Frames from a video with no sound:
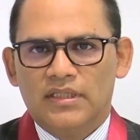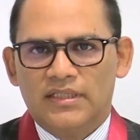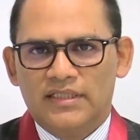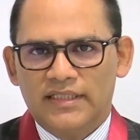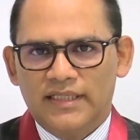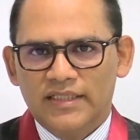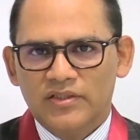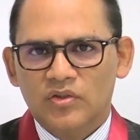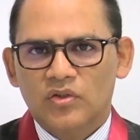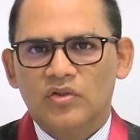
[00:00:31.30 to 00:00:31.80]

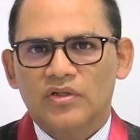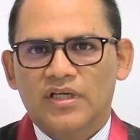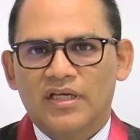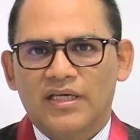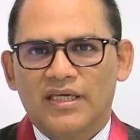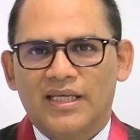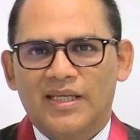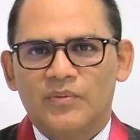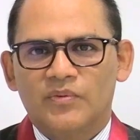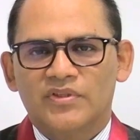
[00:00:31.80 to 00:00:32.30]
y eso es lo que
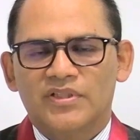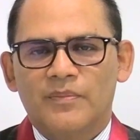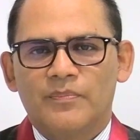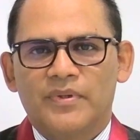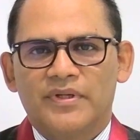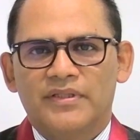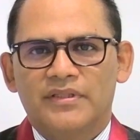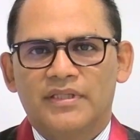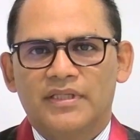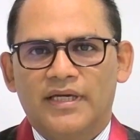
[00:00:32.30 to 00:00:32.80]
queremos
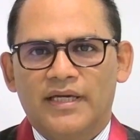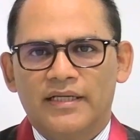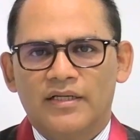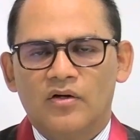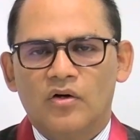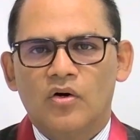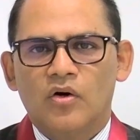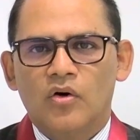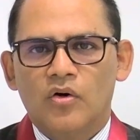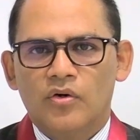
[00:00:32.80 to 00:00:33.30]

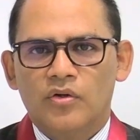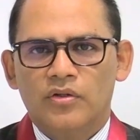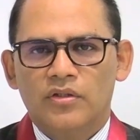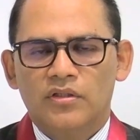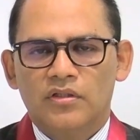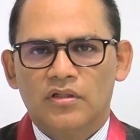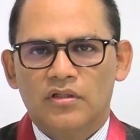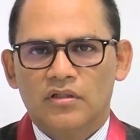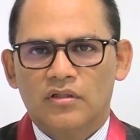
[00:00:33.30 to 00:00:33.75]
expresar hoy